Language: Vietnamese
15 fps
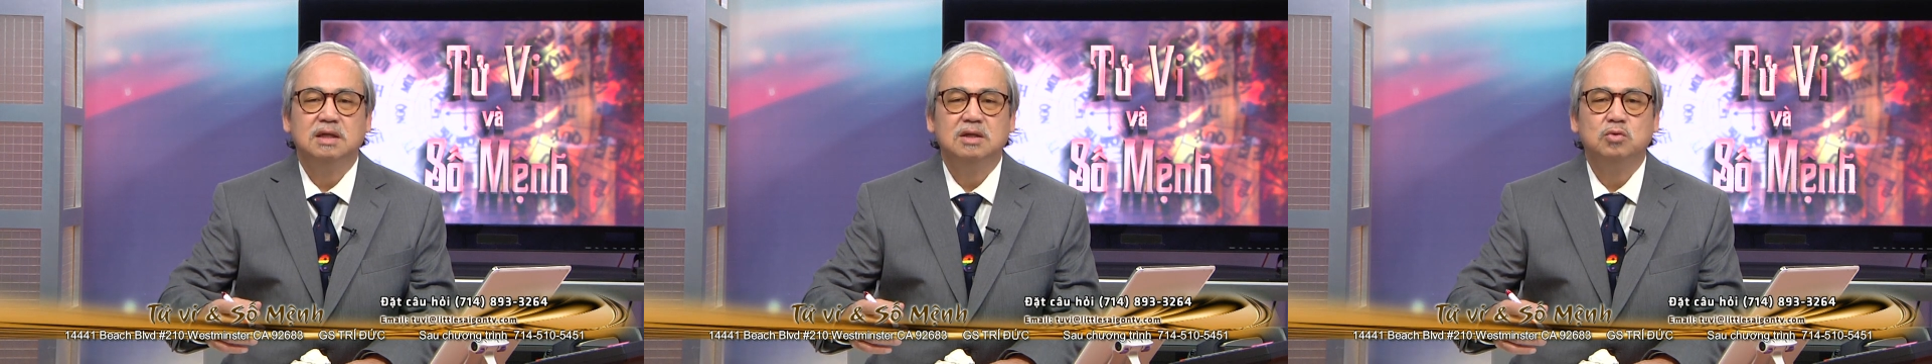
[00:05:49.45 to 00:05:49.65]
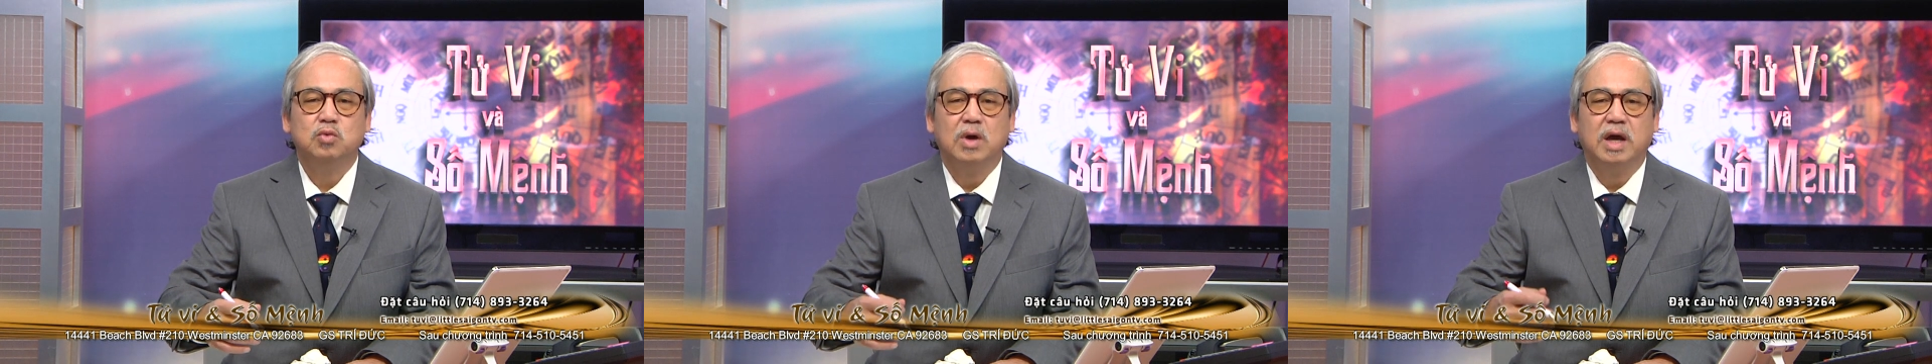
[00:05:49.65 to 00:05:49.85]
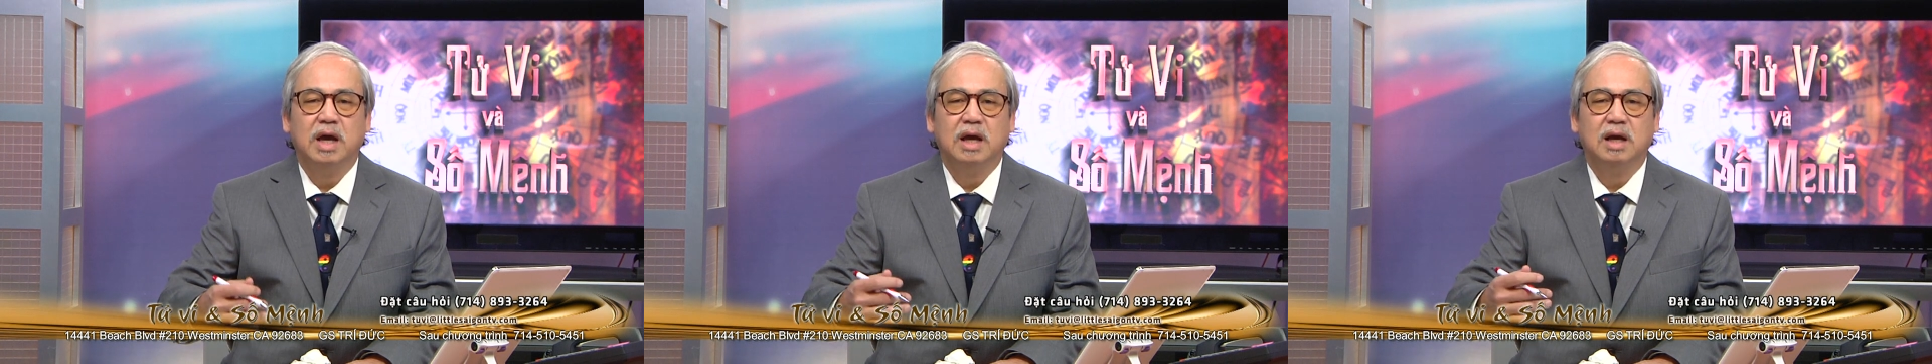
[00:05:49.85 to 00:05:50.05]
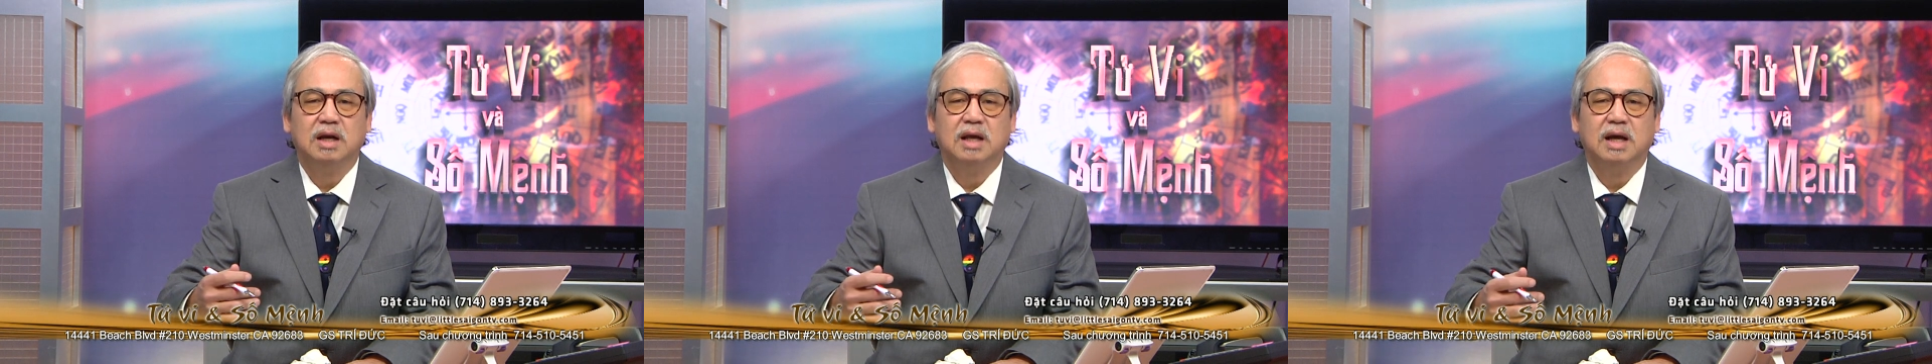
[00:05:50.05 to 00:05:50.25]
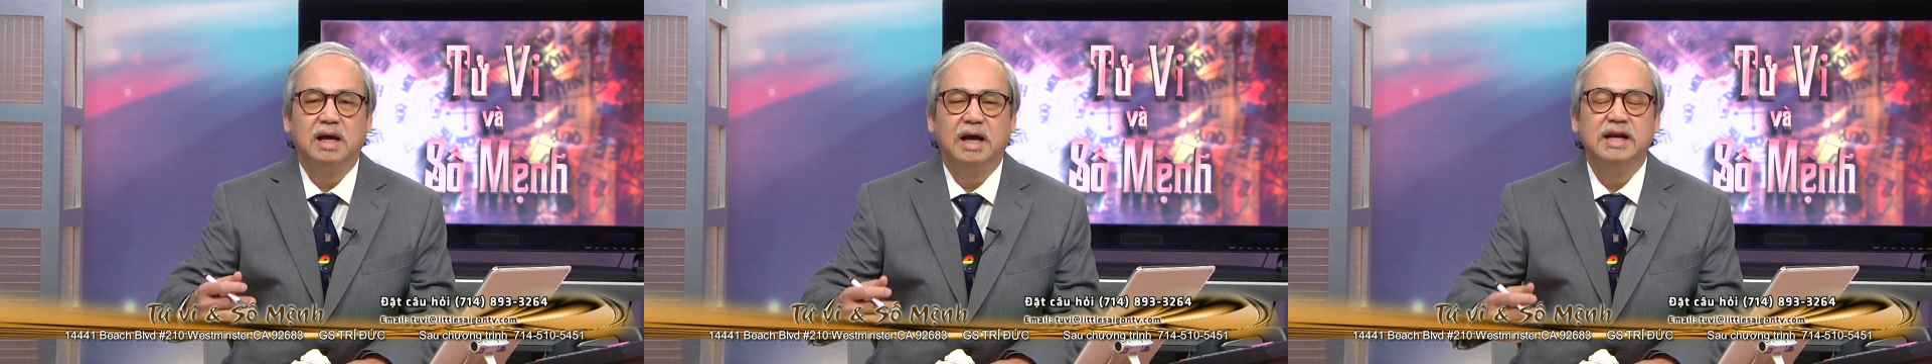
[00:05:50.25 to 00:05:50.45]
trí tuệ hay
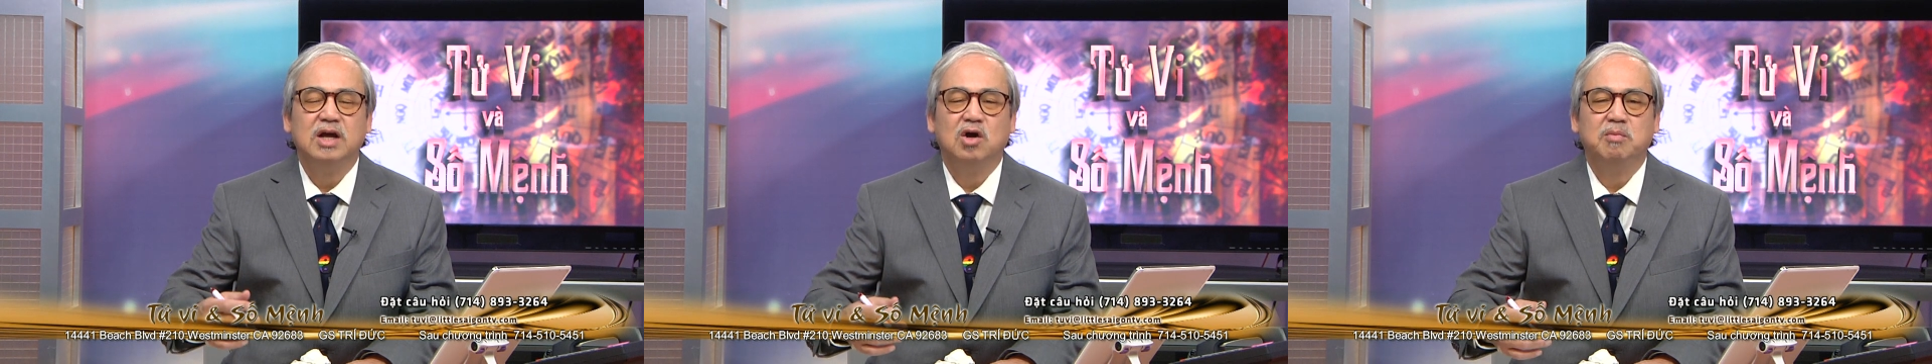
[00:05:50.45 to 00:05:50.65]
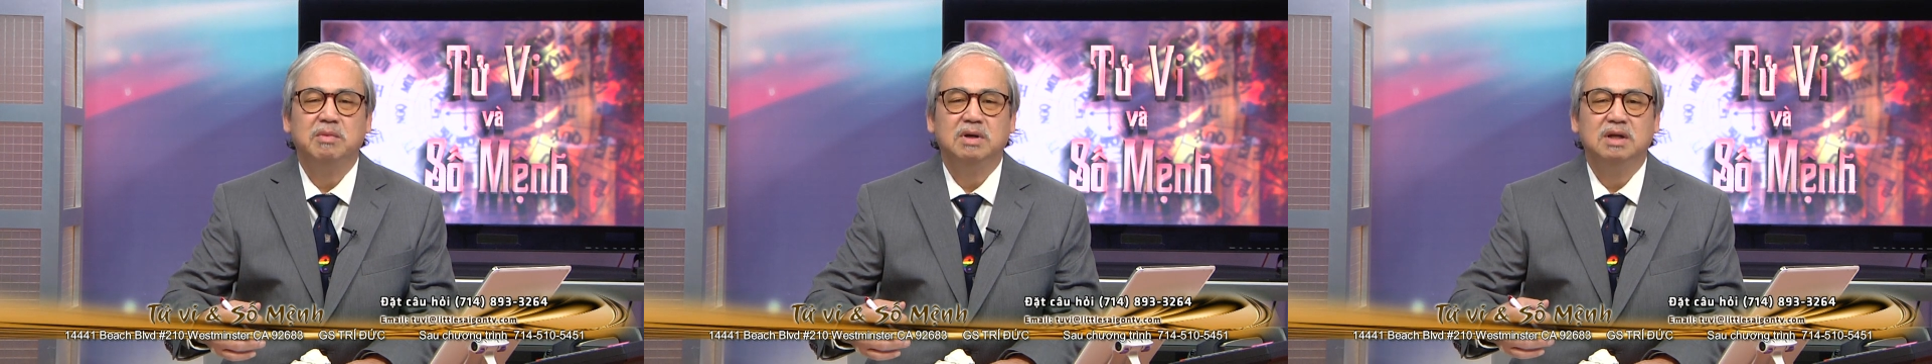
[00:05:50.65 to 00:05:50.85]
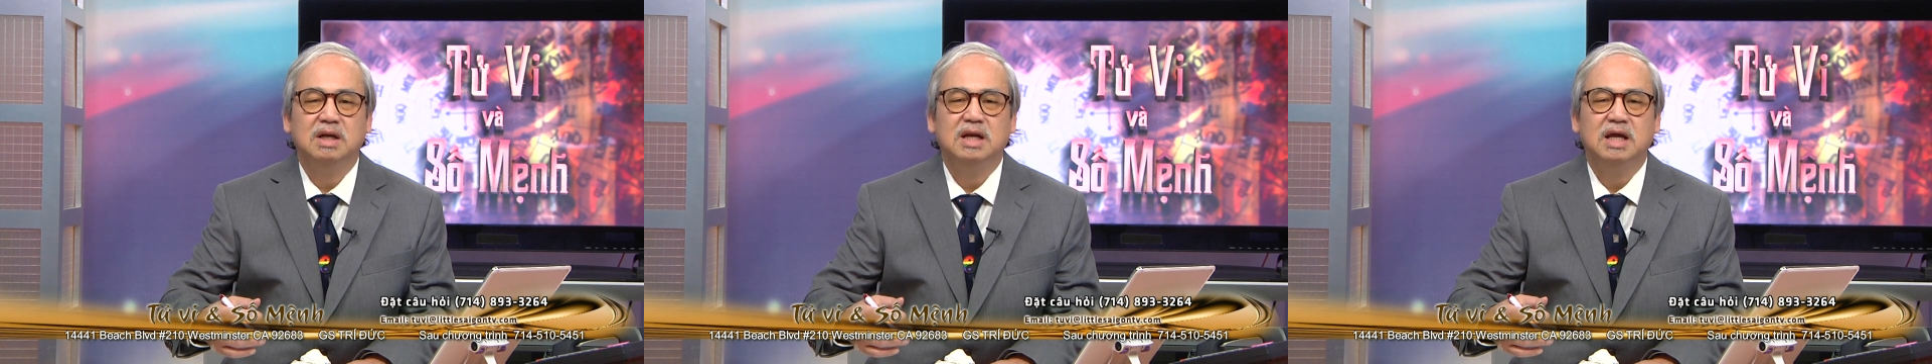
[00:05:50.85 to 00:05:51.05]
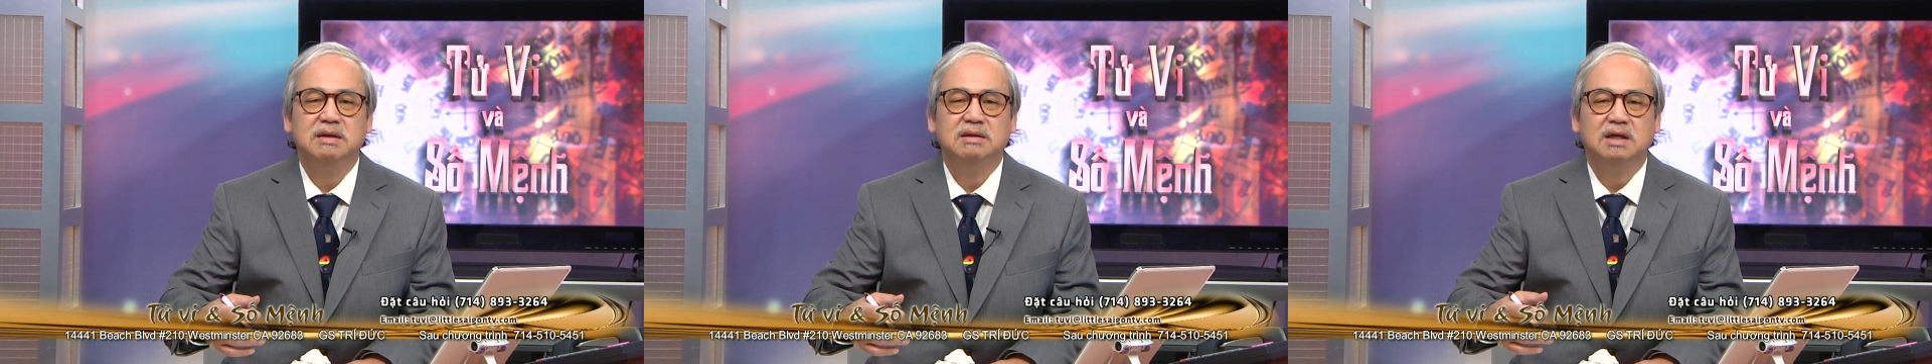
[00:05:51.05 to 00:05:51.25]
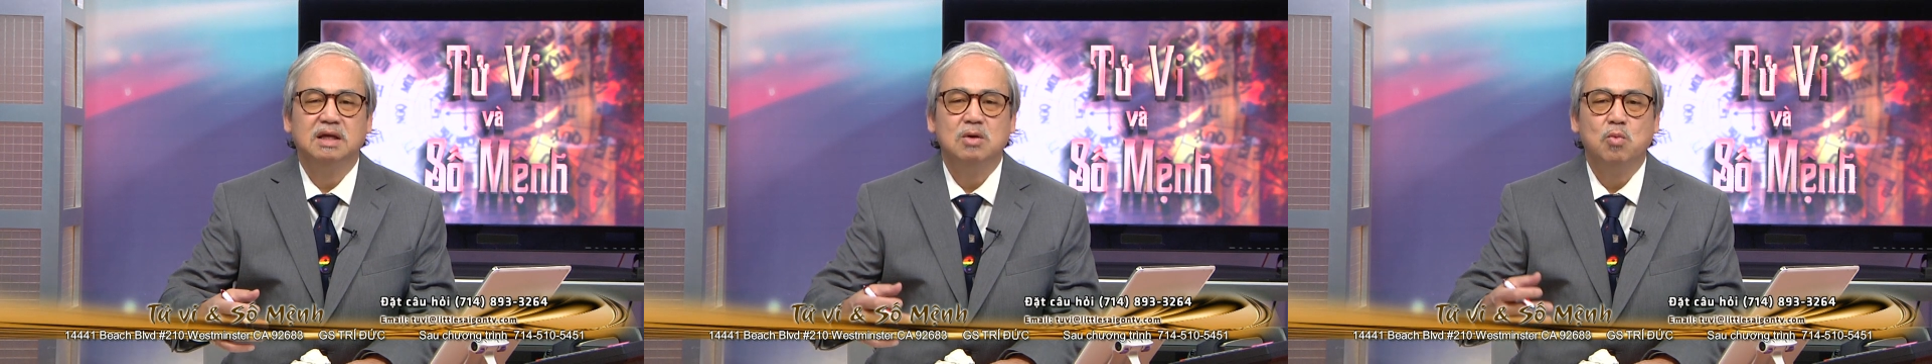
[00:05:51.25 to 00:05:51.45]
là khả năng của mình để
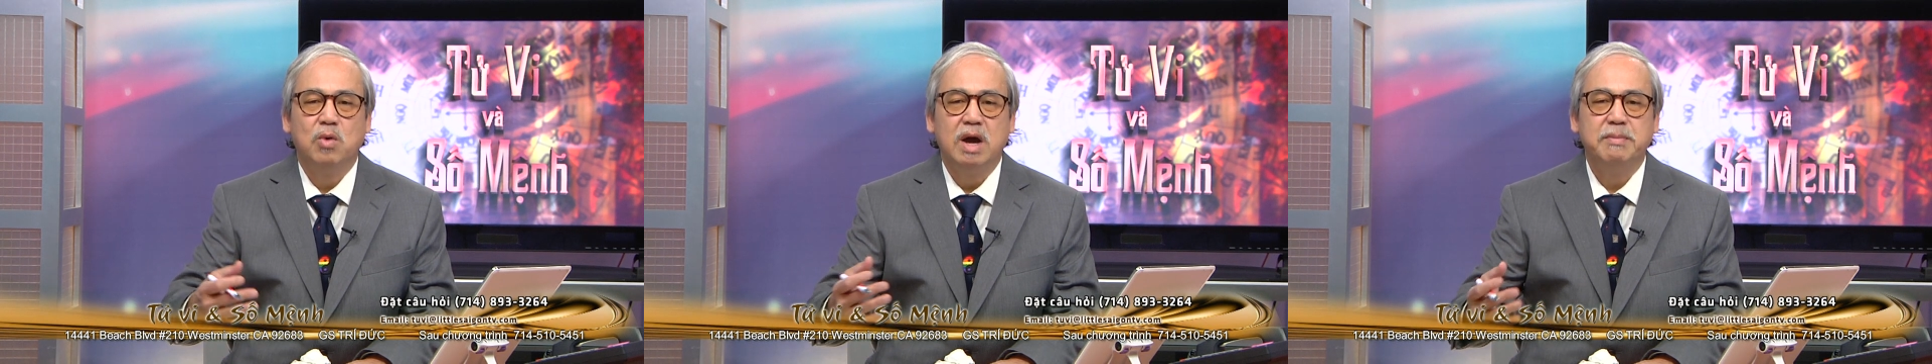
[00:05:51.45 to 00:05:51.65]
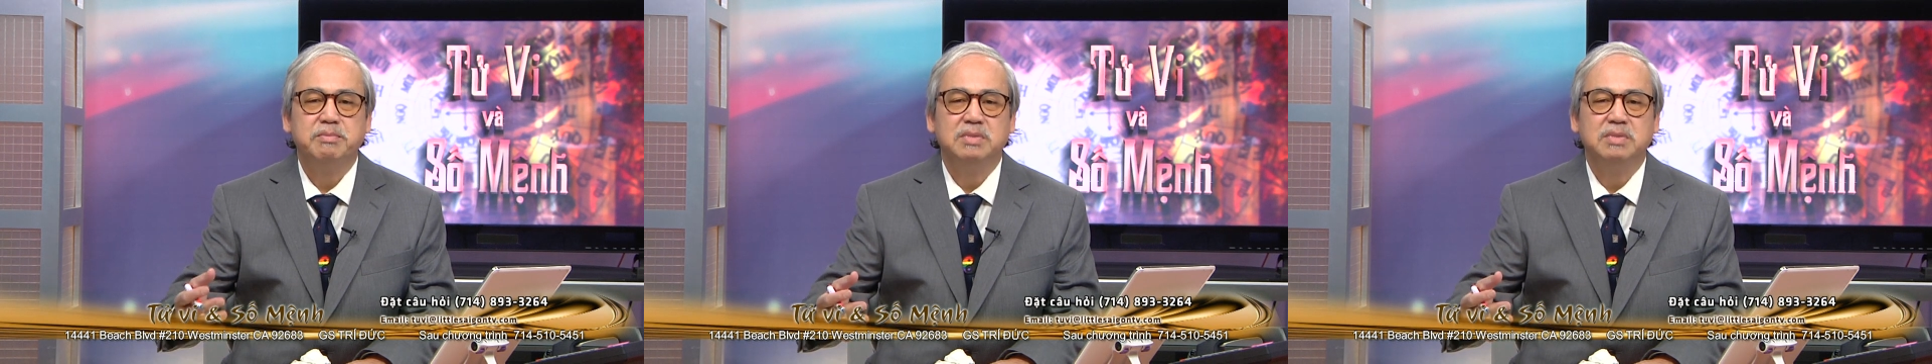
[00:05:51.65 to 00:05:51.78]
lên những cái web,